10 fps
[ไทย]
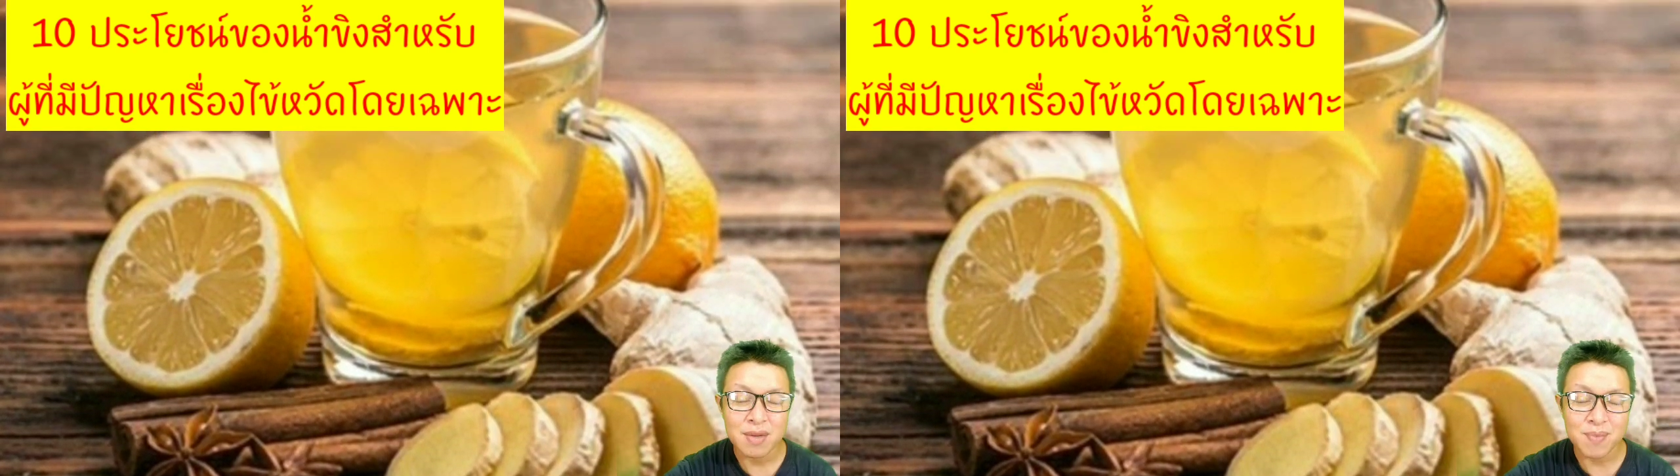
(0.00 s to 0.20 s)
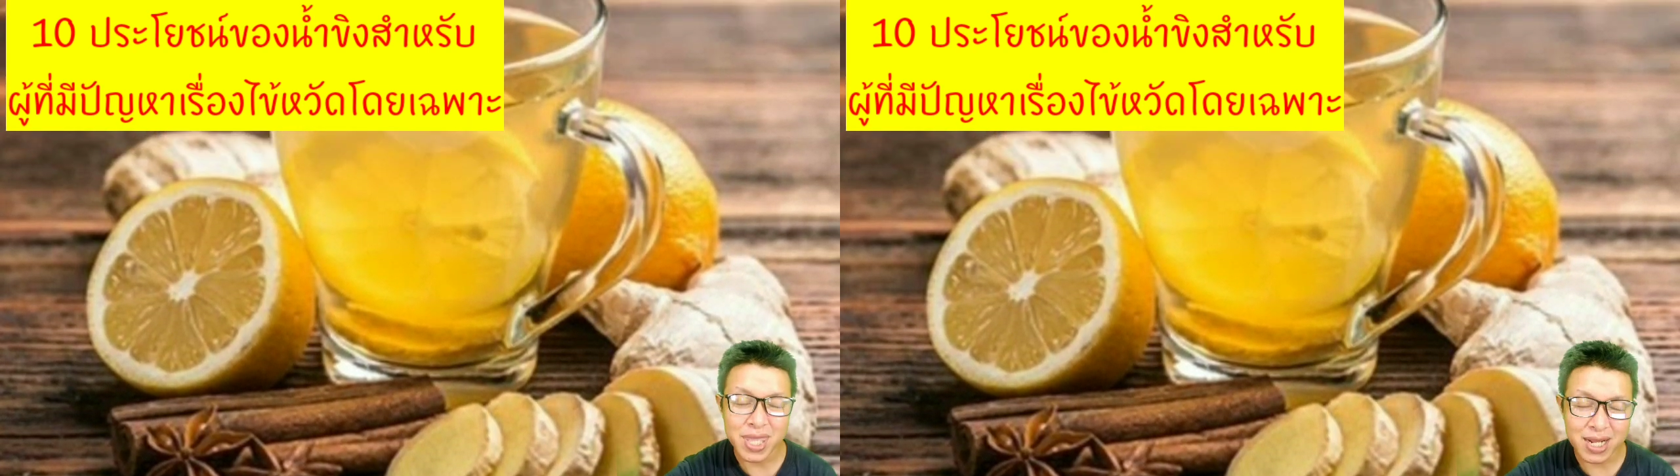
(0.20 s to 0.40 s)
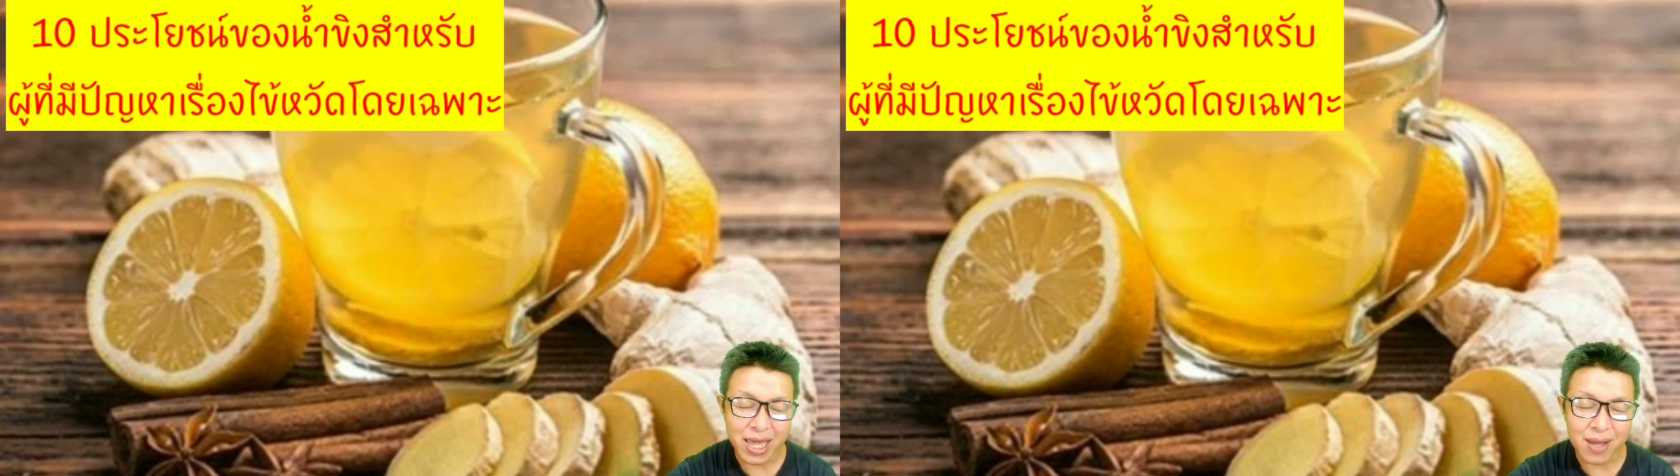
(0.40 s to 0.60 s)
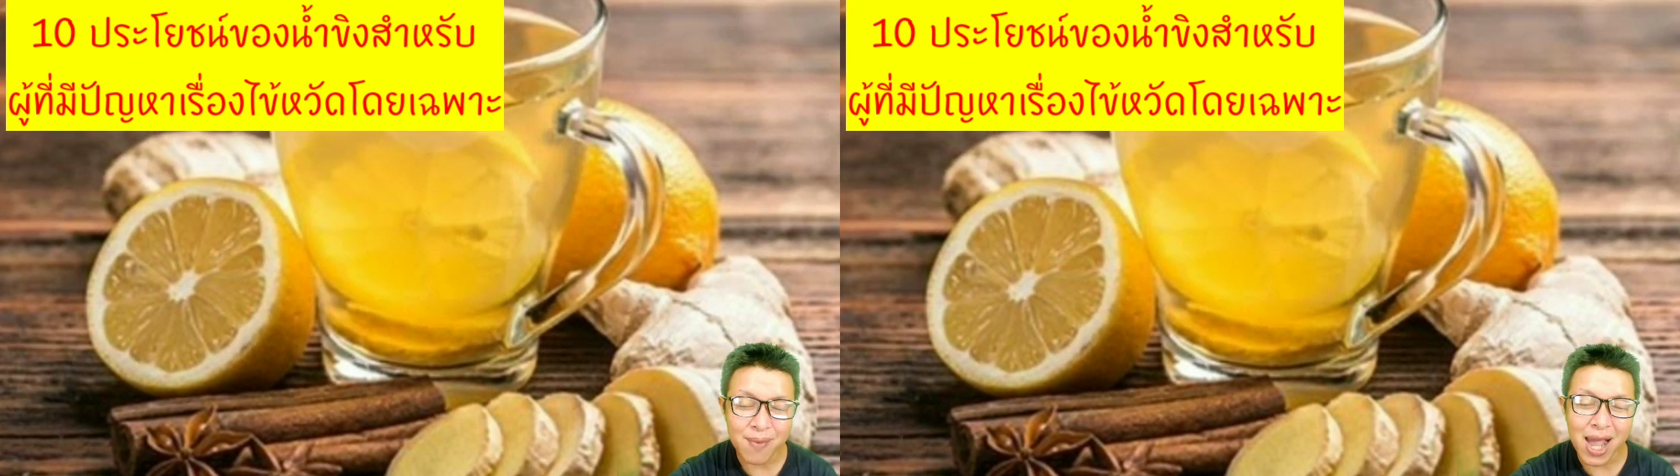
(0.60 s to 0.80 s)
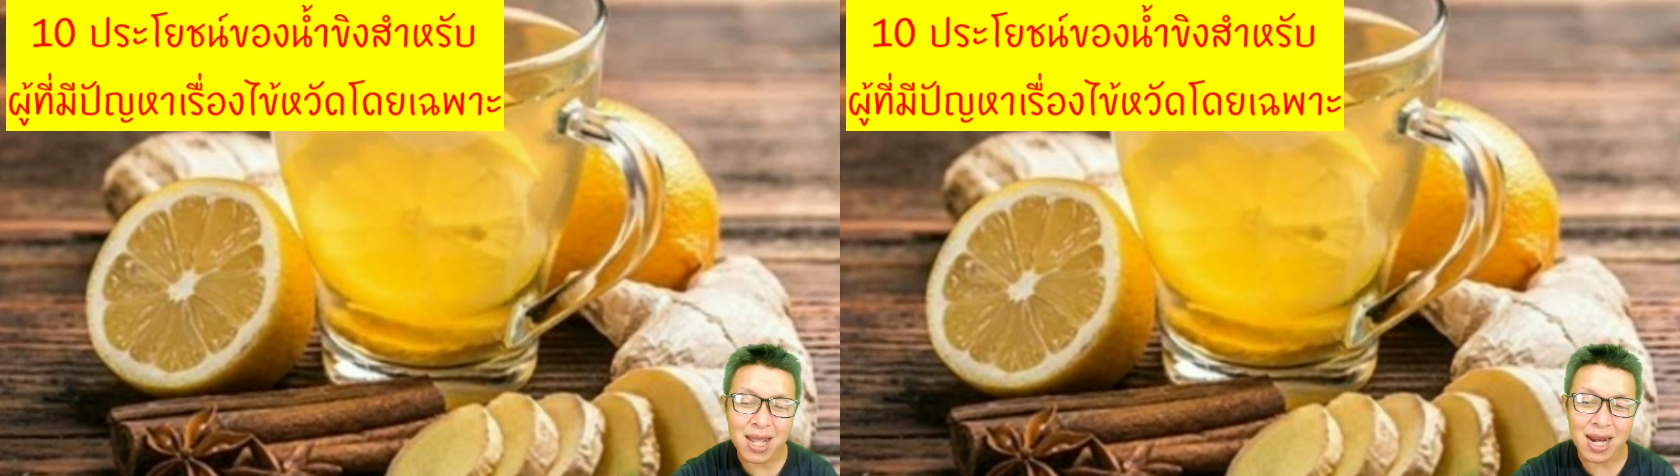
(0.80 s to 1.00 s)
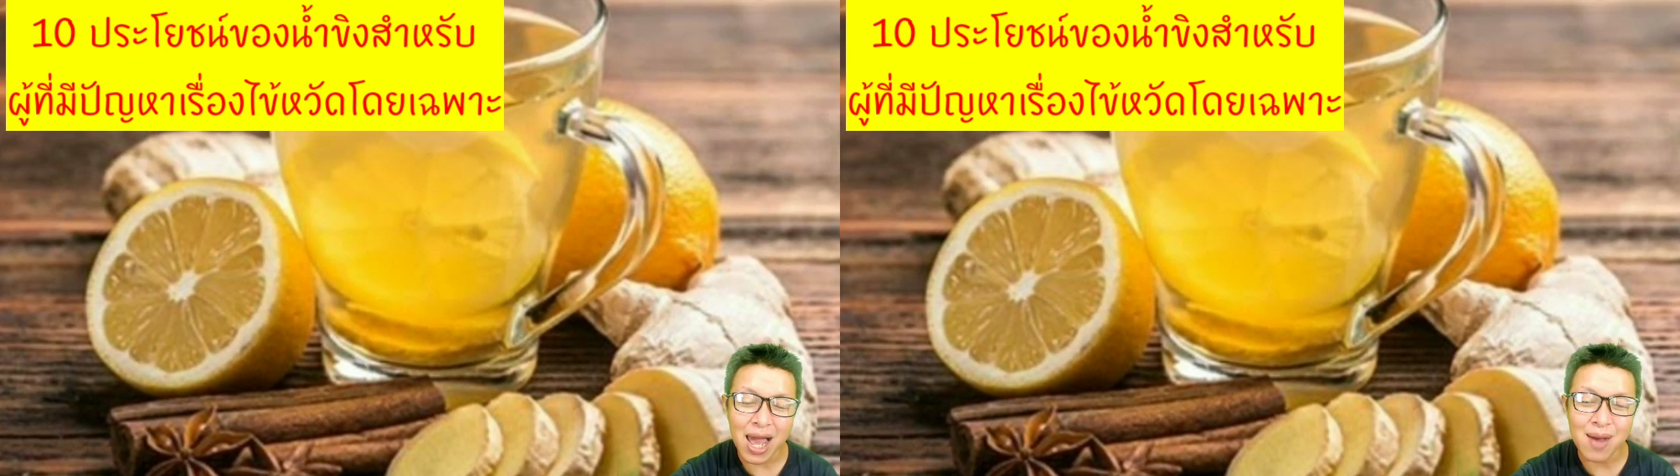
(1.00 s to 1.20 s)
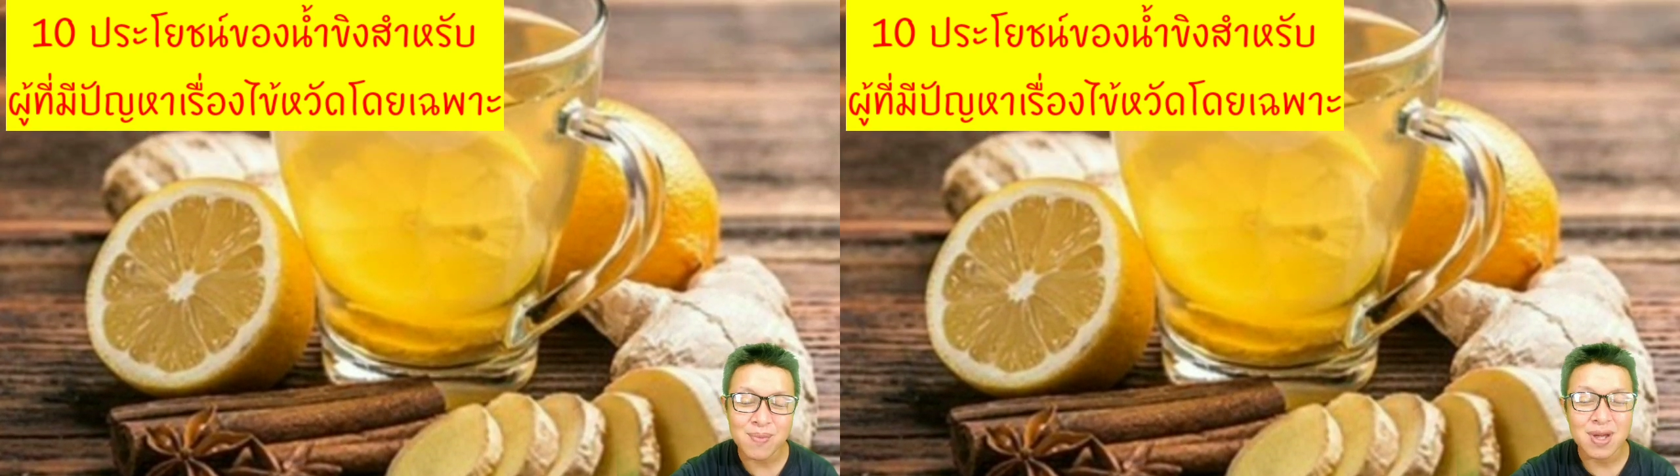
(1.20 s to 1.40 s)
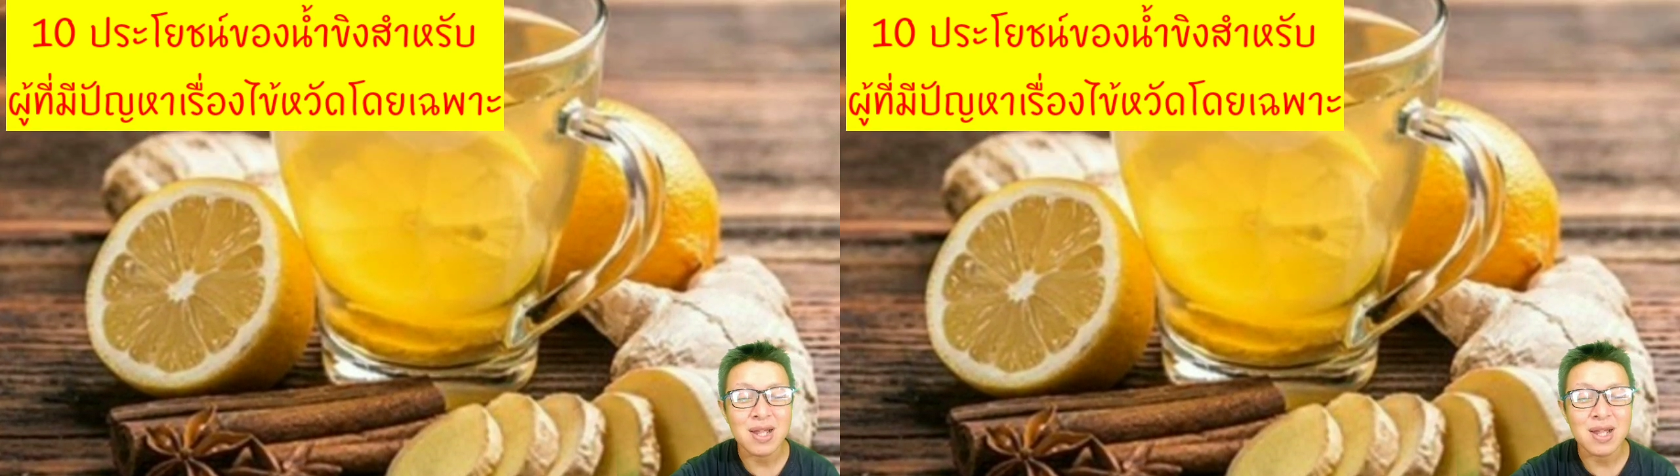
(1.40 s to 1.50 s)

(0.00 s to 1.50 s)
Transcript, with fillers: เป็นอย่างไรกันบ้างครับ